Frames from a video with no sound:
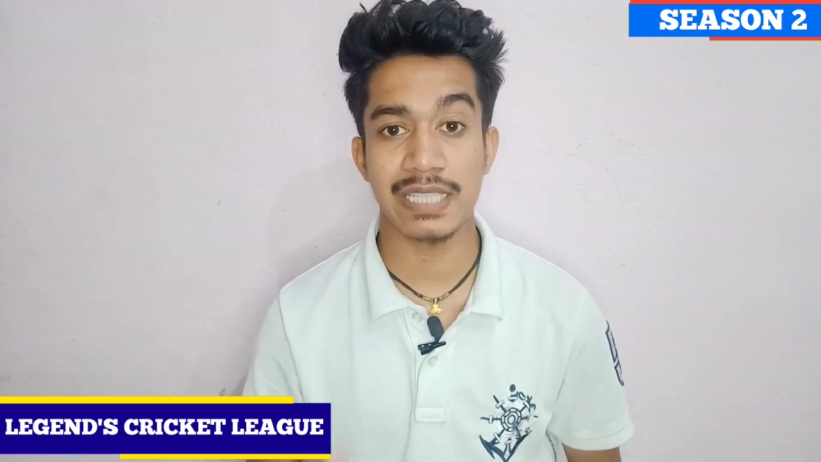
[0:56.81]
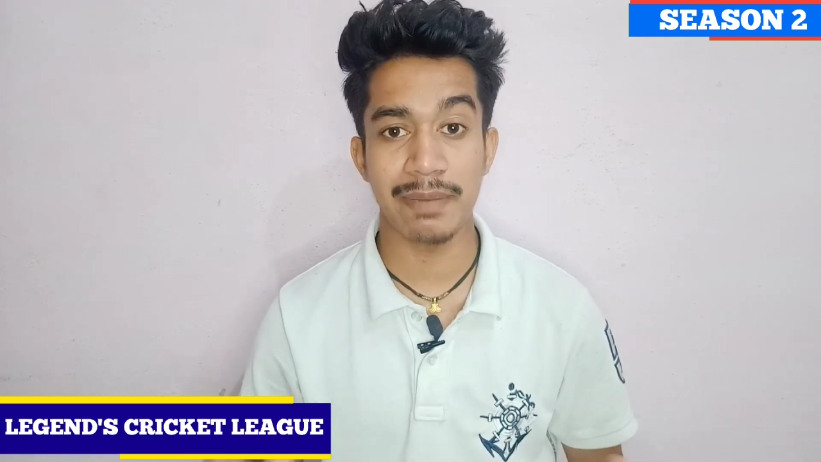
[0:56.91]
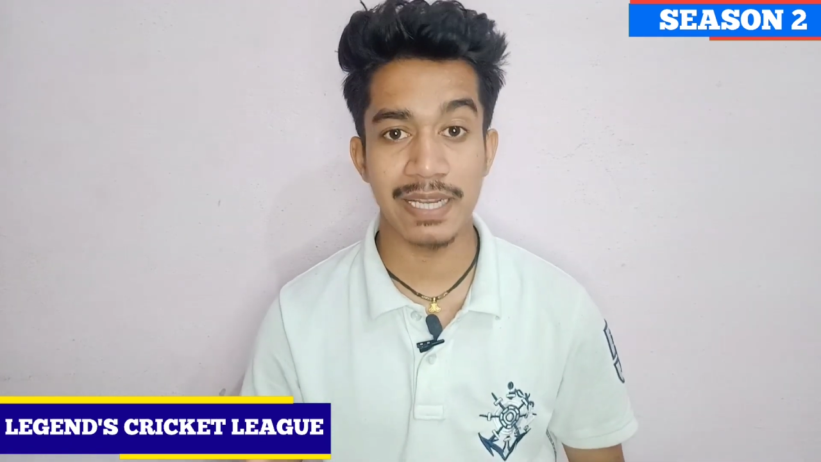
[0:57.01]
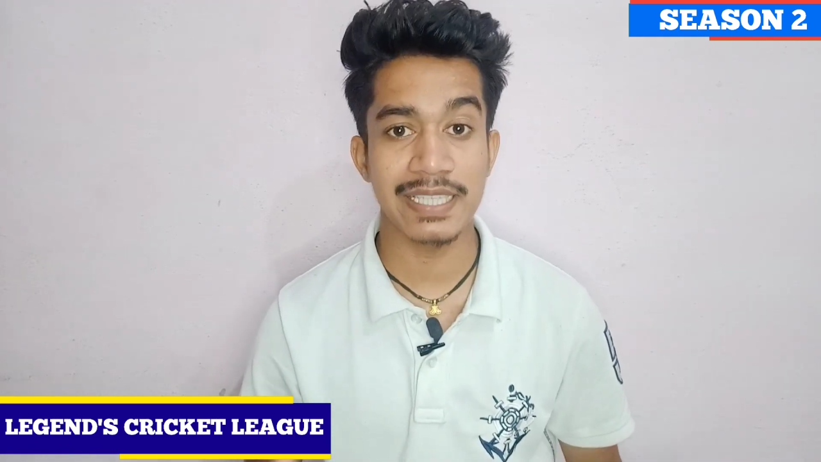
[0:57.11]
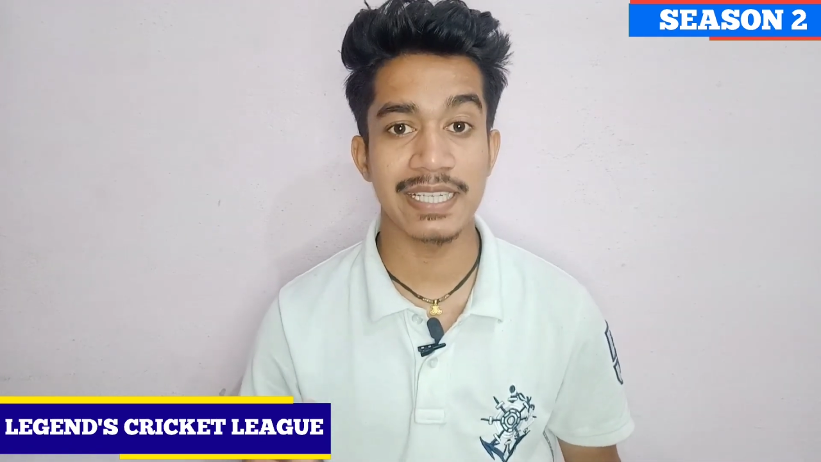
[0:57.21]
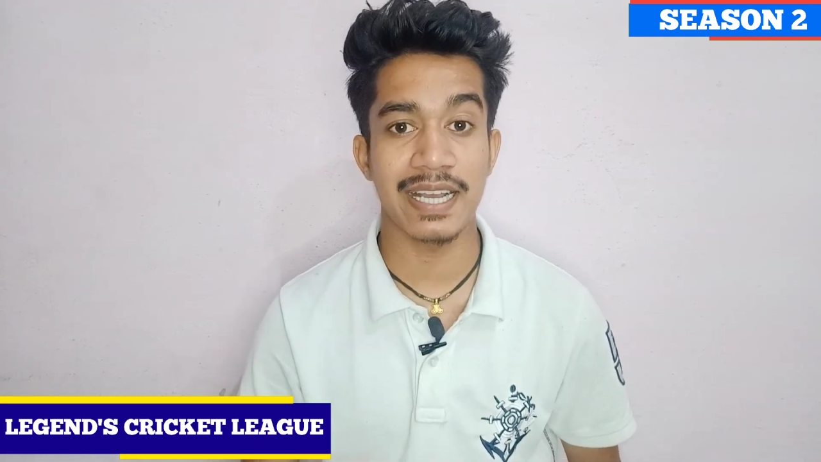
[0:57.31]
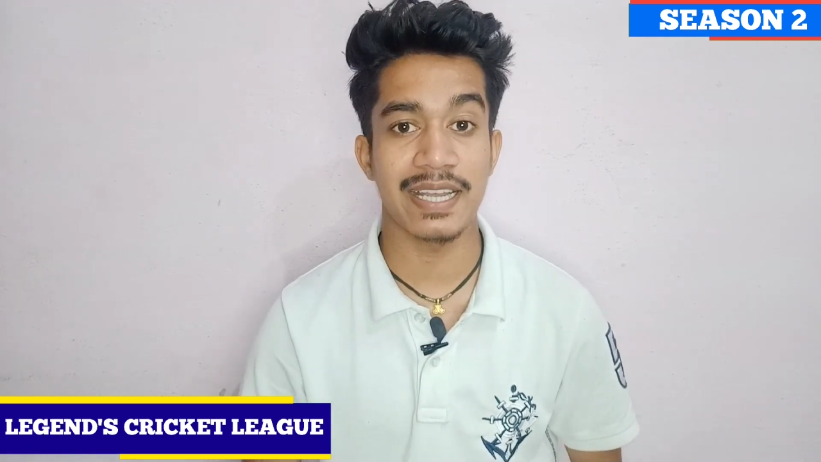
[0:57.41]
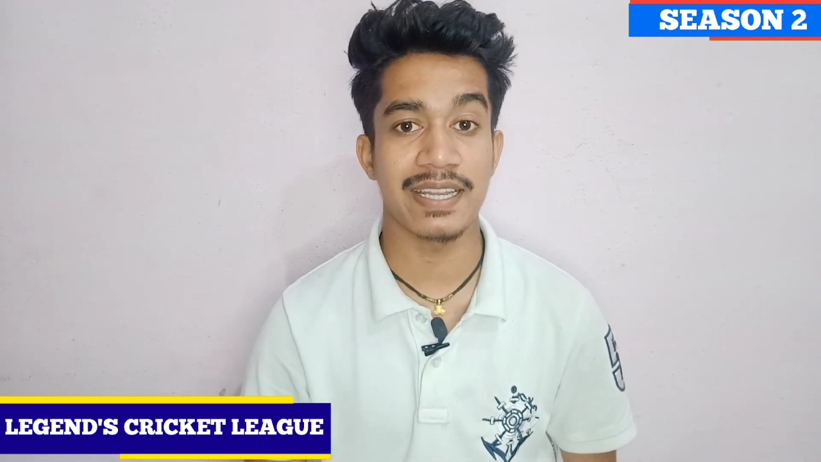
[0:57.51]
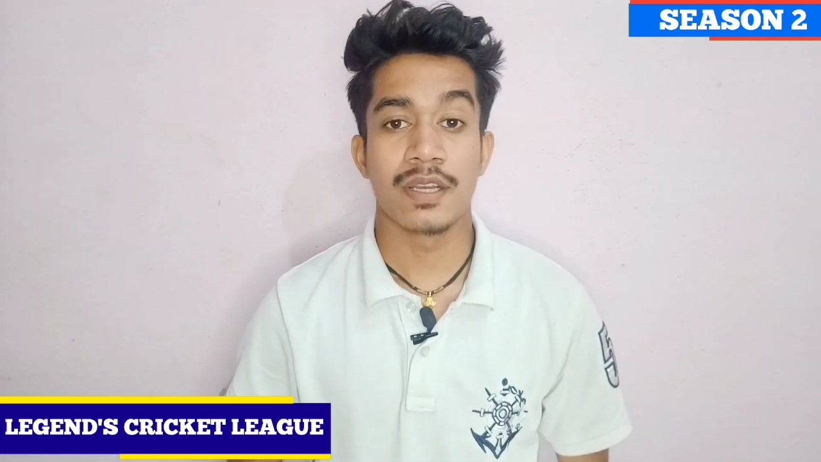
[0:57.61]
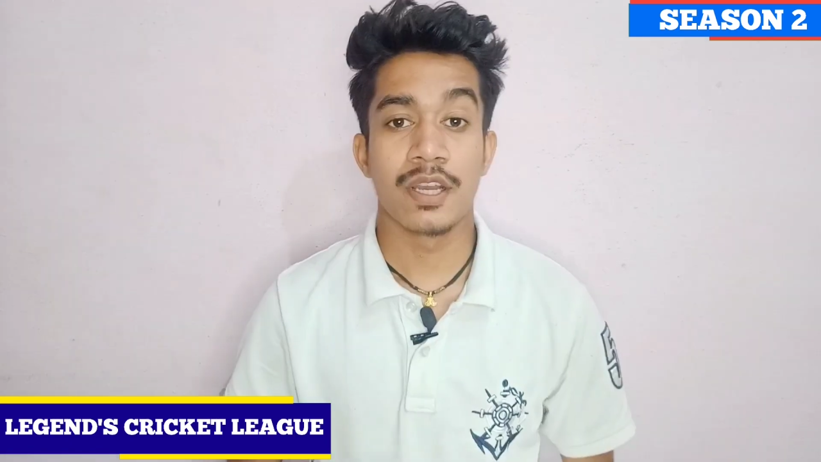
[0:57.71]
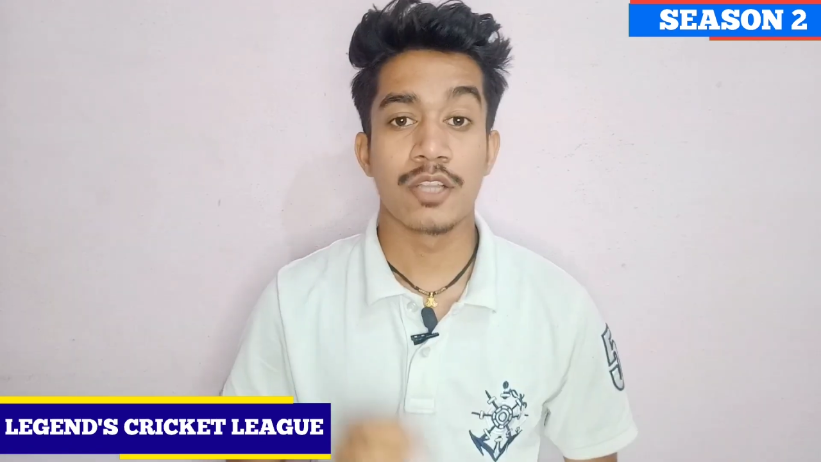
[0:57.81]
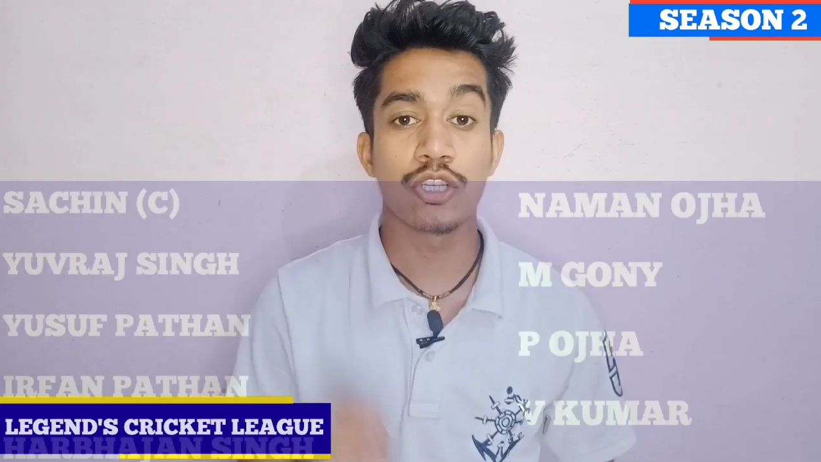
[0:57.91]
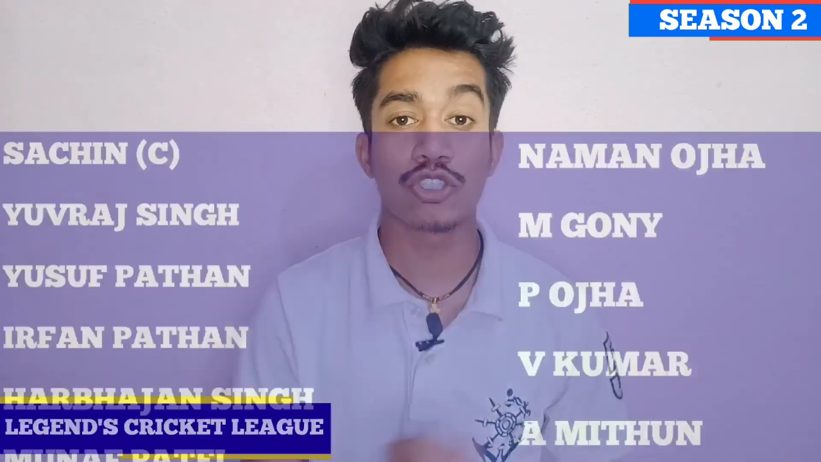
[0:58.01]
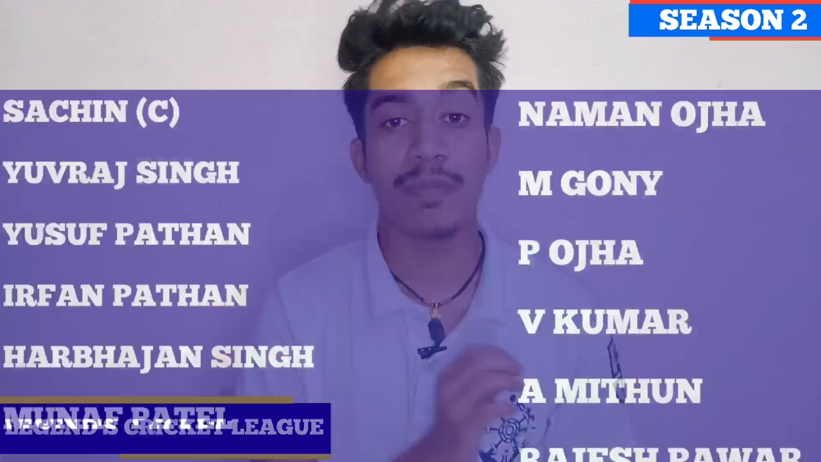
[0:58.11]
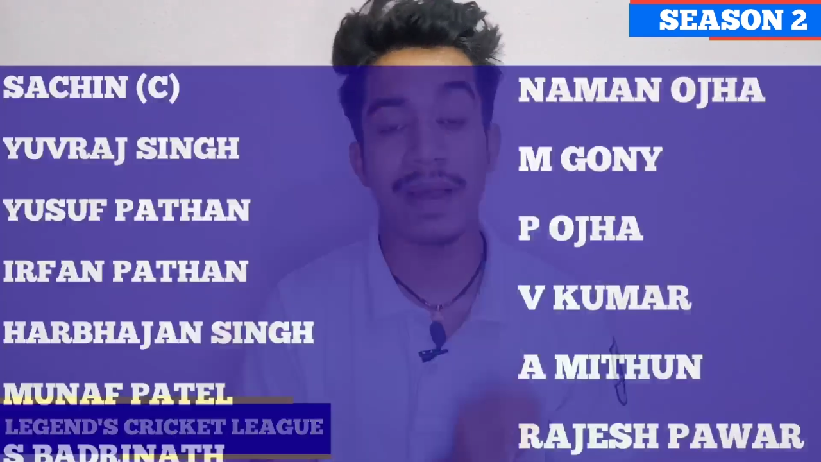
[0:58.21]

शामिल किया है दोस्तों